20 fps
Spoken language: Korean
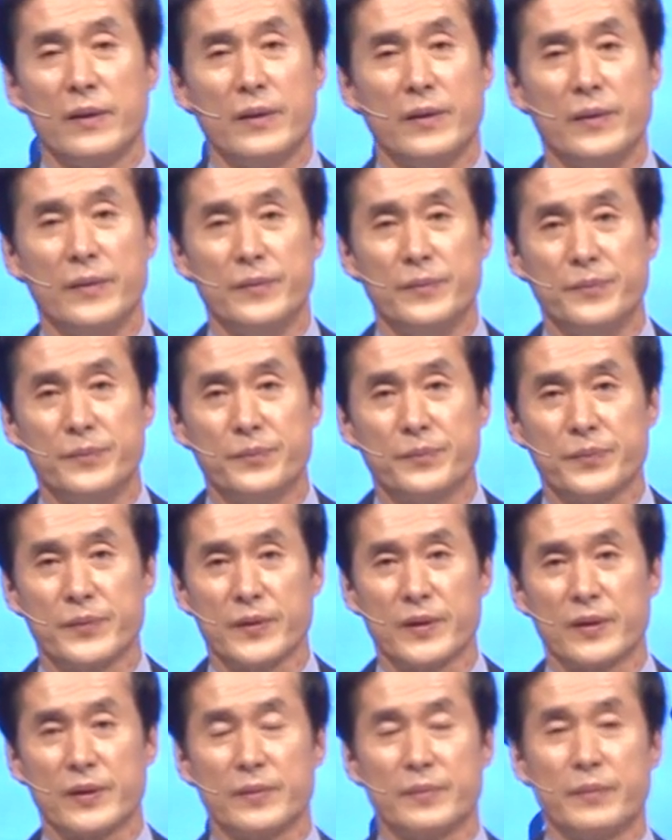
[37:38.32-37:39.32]

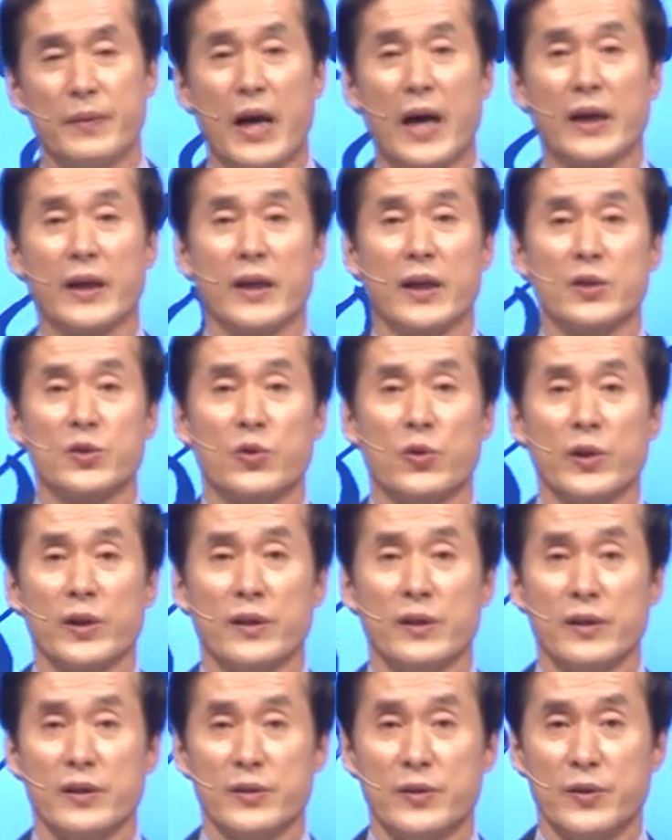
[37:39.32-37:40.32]
음, 마귀가
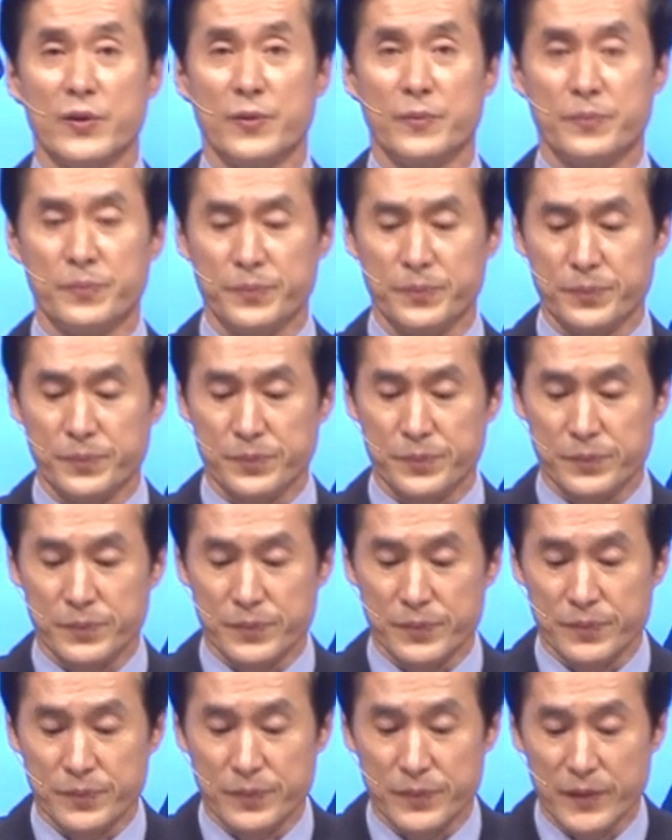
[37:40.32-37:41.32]
속이는 거죠
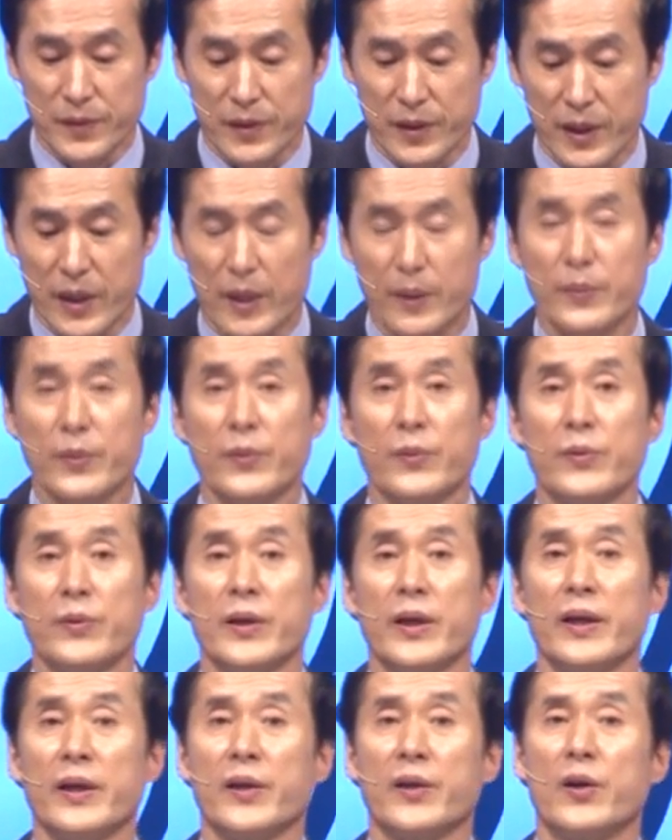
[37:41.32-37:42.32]
대부분
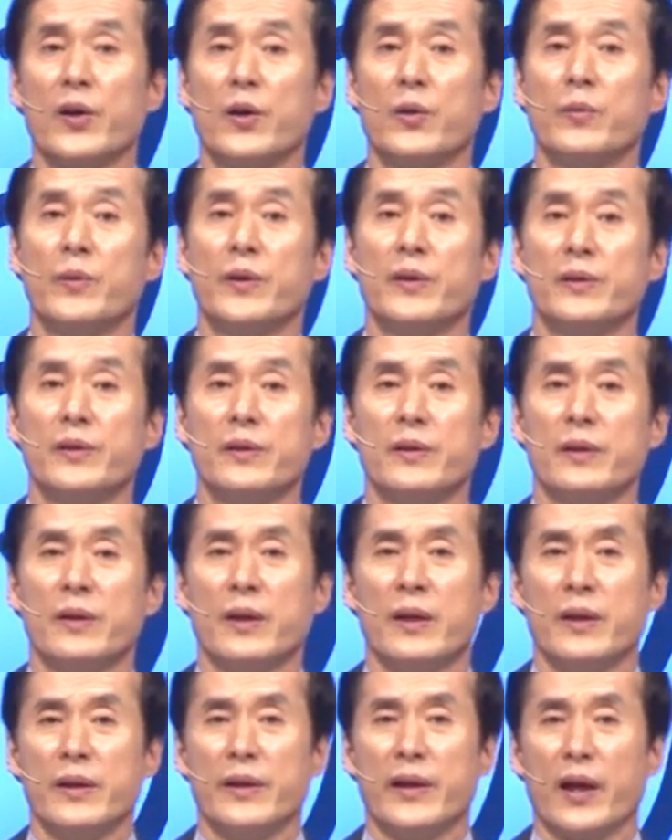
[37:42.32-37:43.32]
우리의 경험은
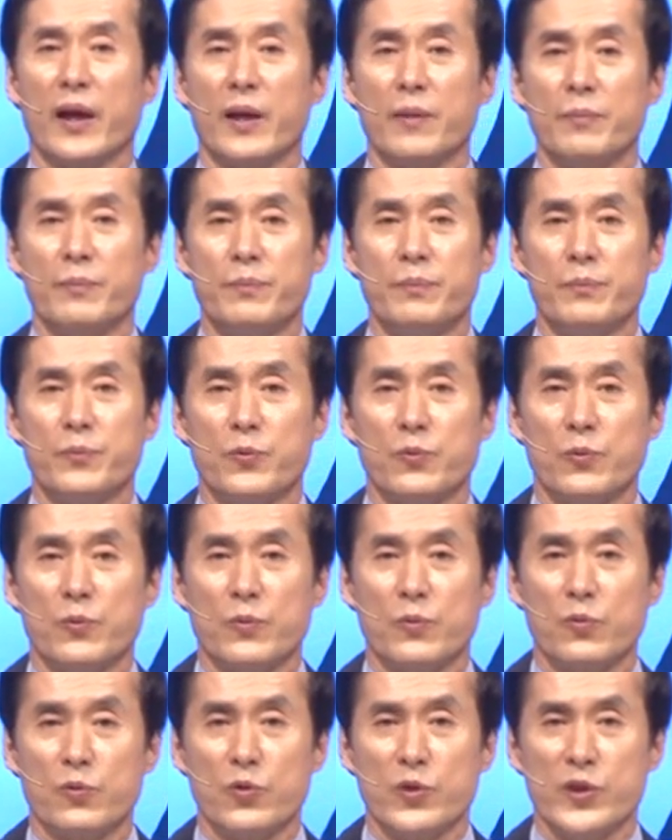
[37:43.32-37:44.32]
내가
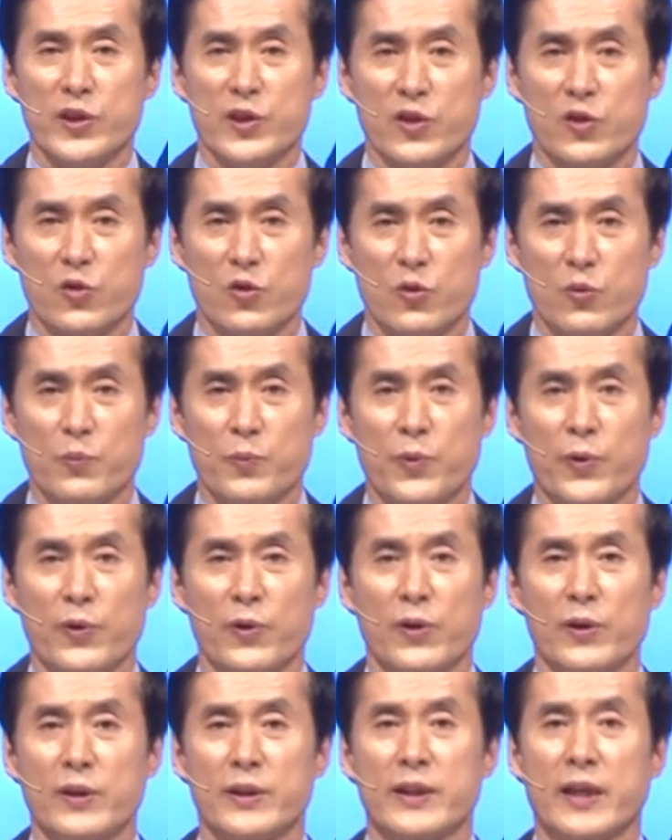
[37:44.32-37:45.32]

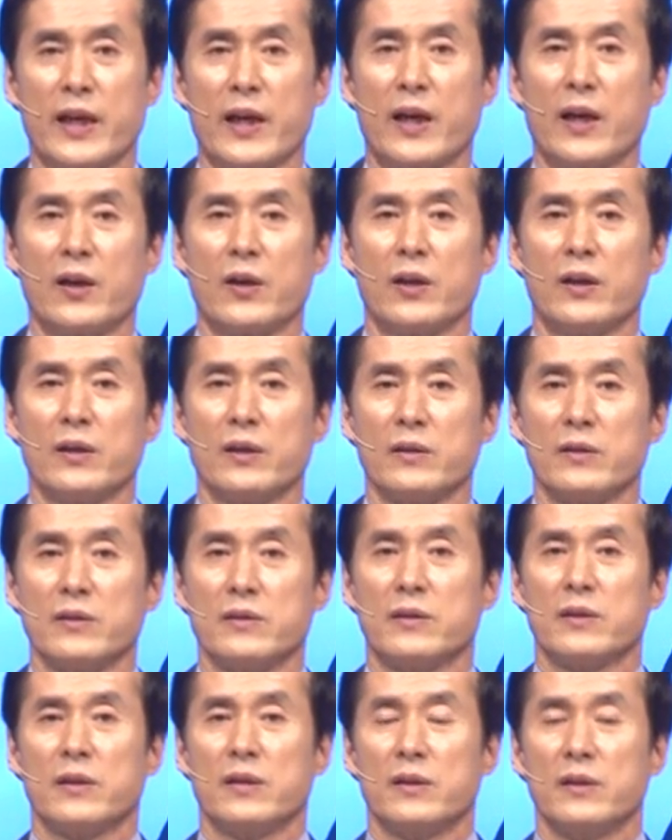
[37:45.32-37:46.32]
99%를 잘한
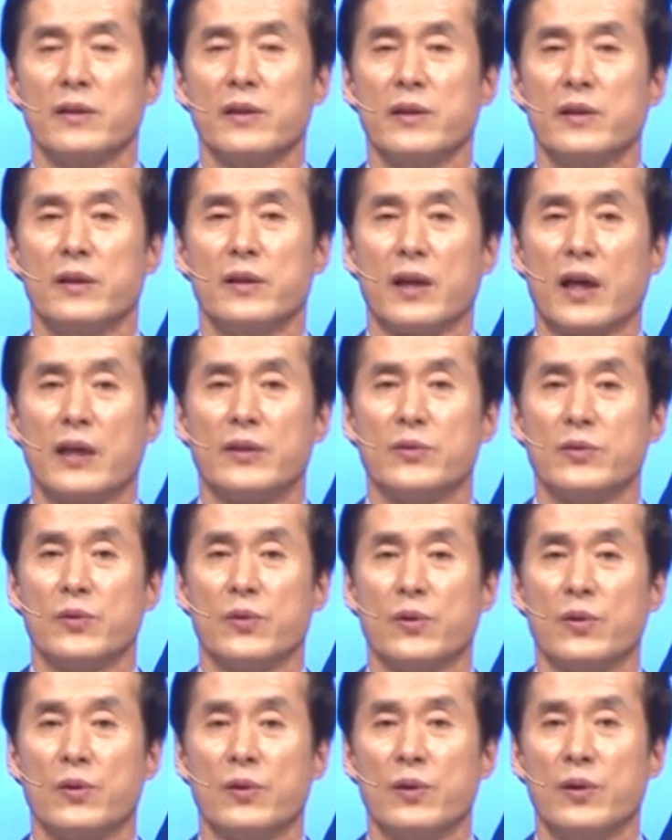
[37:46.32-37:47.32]
것을 의를
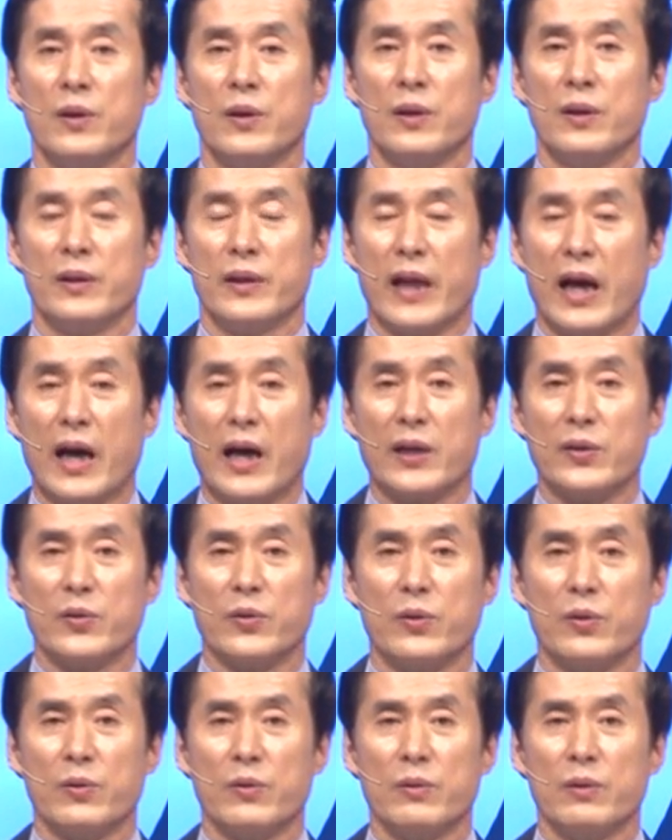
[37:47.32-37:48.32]
가지고
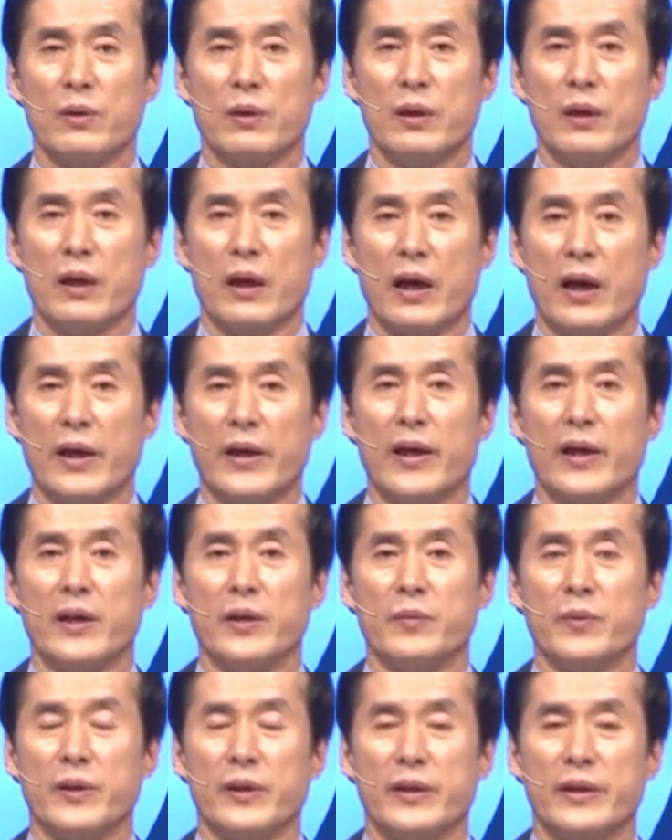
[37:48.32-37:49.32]
나가도
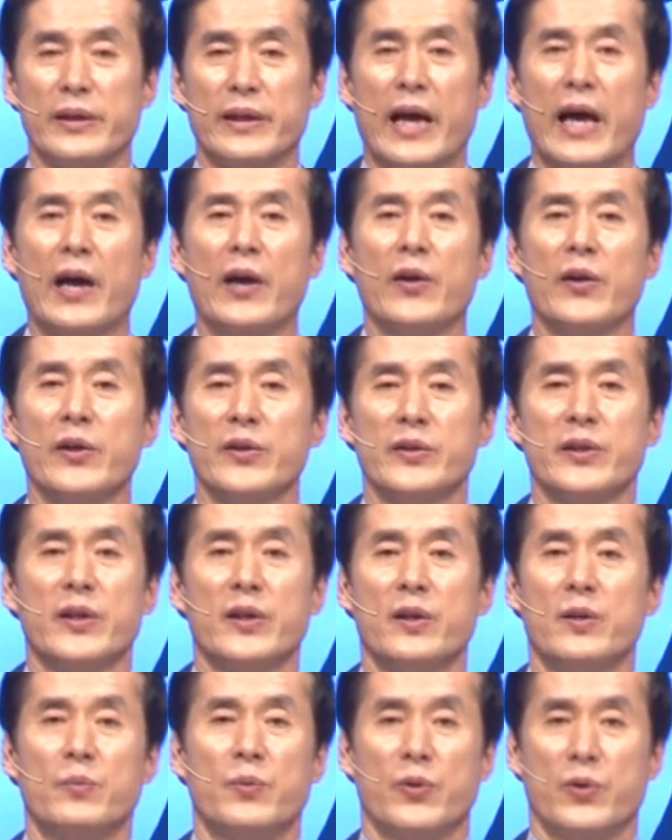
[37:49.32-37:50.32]
하나님은 나의
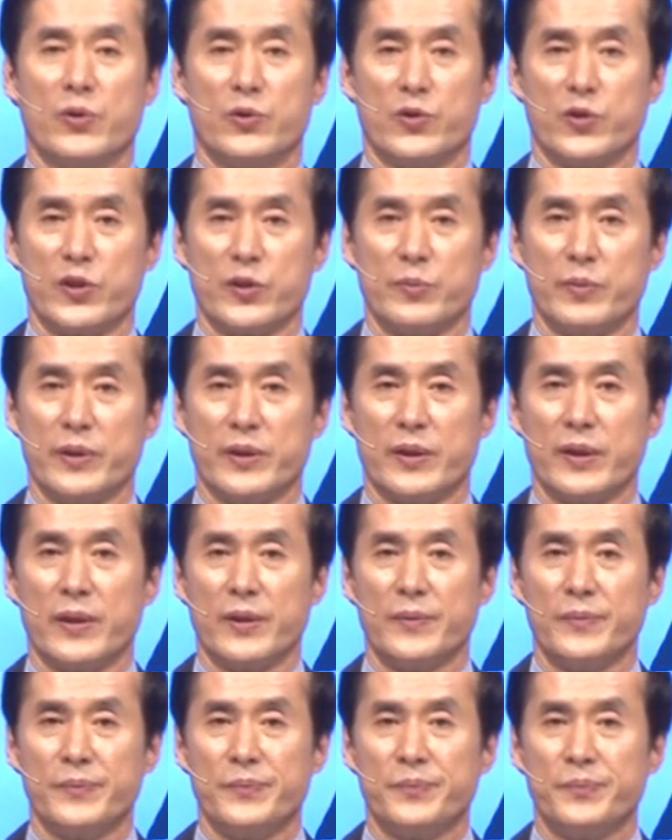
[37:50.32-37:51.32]
죄를 보여주십니다
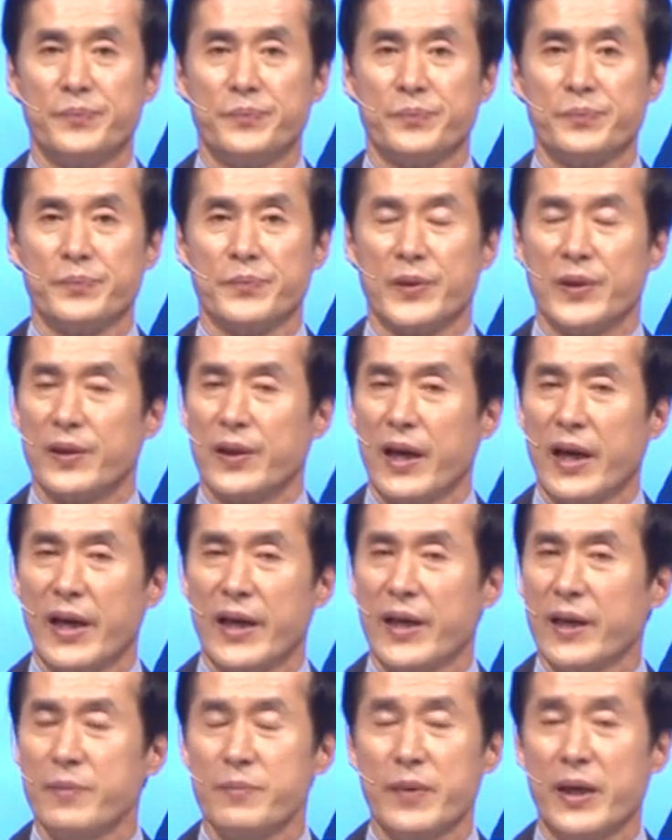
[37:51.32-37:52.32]
이건
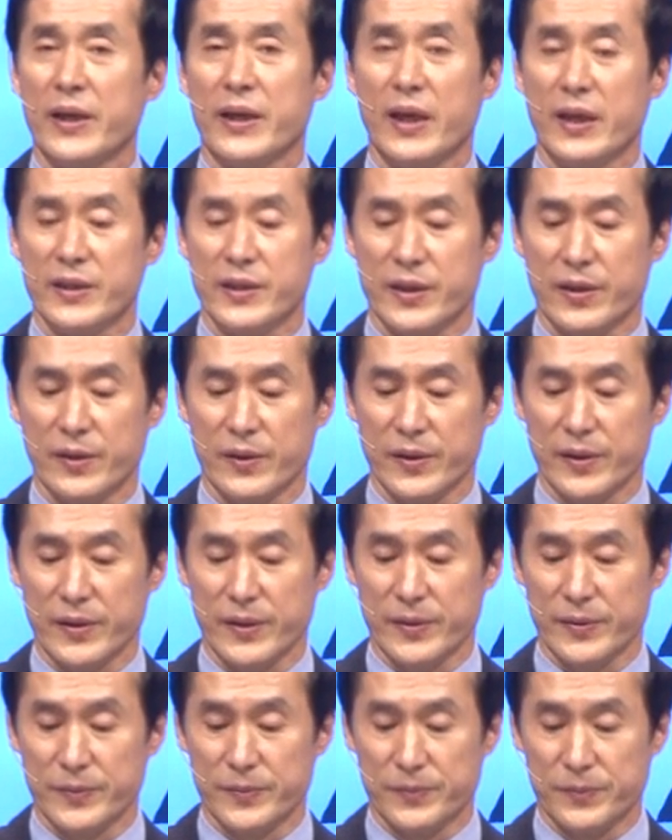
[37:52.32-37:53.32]
하나님만이 하시는
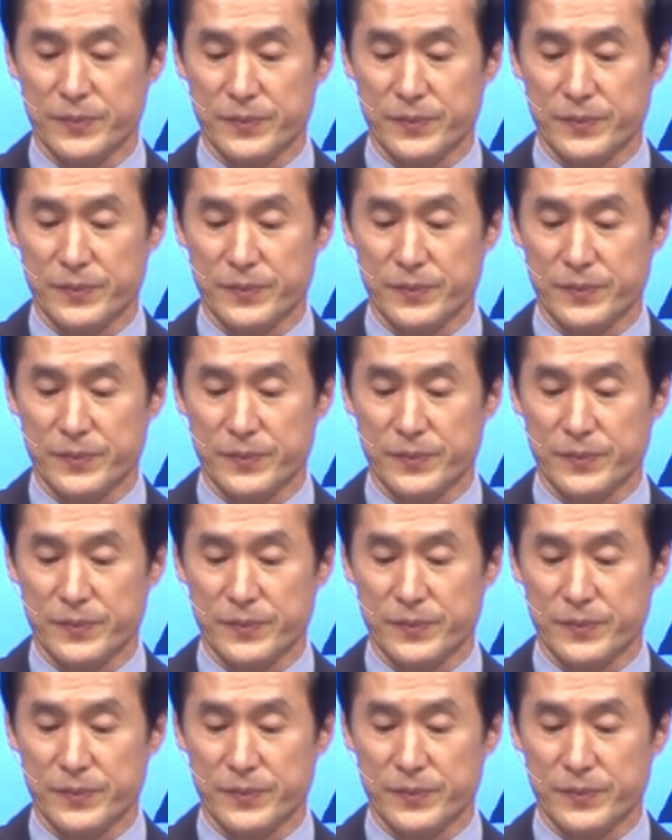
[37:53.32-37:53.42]
거예요